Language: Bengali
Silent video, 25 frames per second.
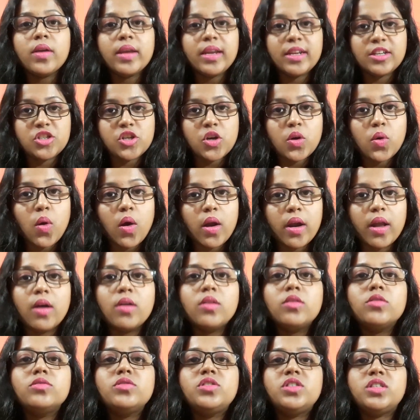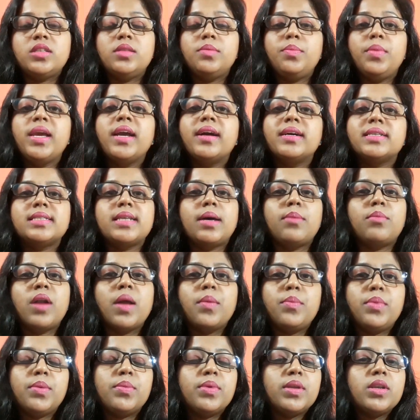এটা করাও উচিত বিকজ আমরা
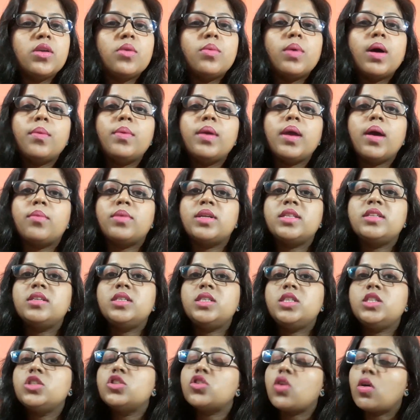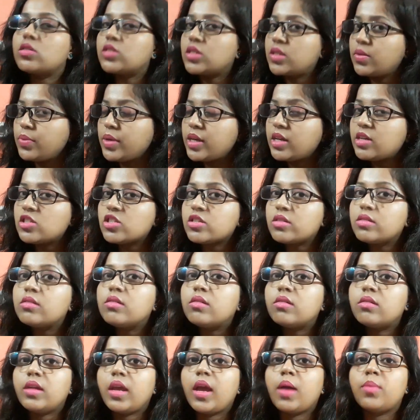বিভিন্নভাবে আমাদের ডিটক্সিফিকেশন
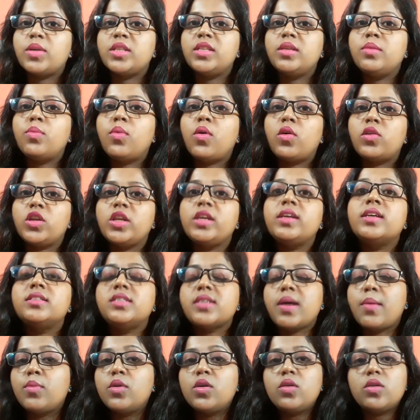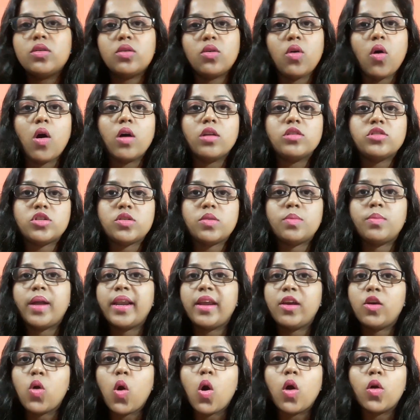করি আমাদের বডিকে যেমন হট মানে
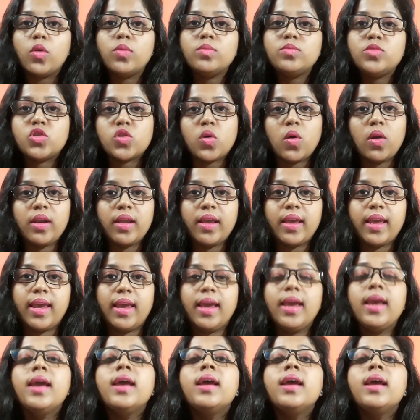গরম জল খেয়ে